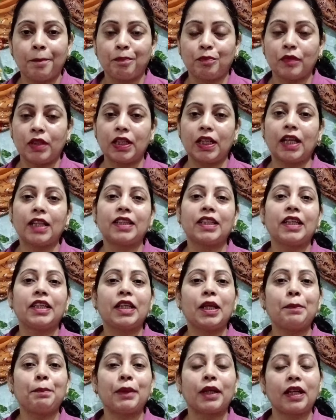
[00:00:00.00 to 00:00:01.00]
मनाते
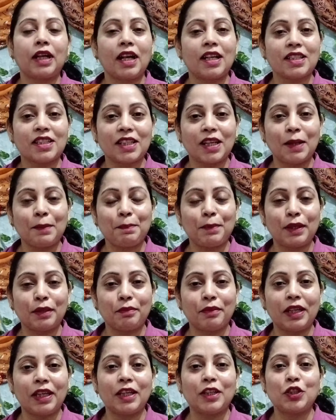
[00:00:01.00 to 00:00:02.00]
ये प्रकाश का
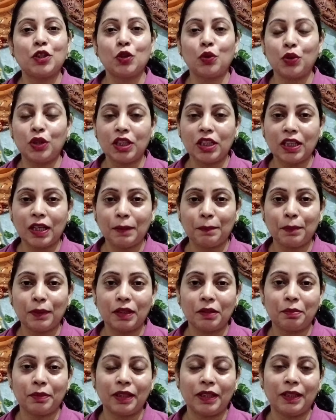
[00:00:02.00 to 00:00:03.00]
पर्व है ज्योति का
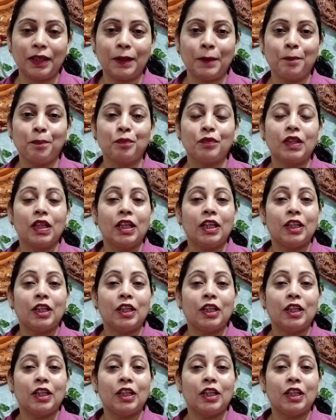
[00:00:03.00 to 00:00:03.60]
पर्व है